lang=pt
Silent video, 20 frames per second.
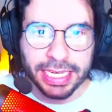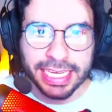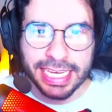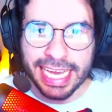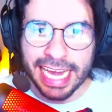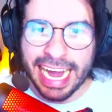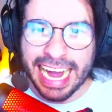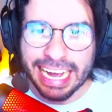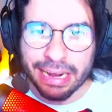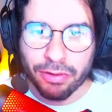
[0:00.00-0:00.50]

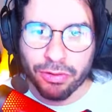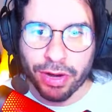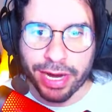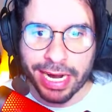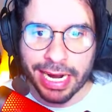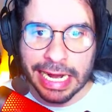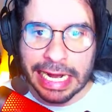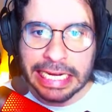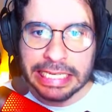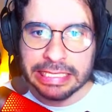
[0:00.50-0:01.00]
daqui
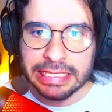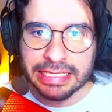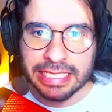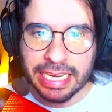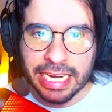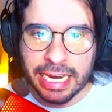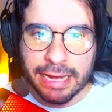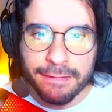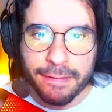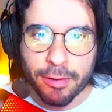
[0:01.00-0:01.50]
agora, antes
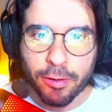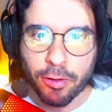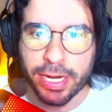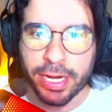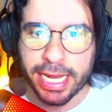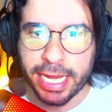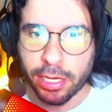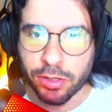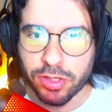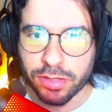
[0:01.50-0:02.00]
que o Lava
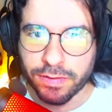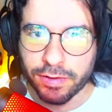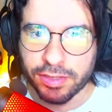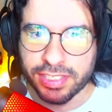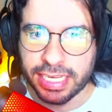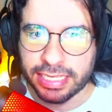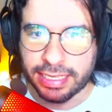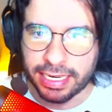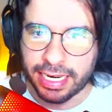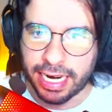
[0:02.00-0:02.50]
Golem resolva
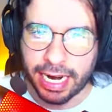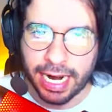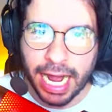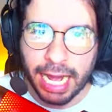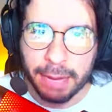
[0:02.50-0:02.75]
nos atacar,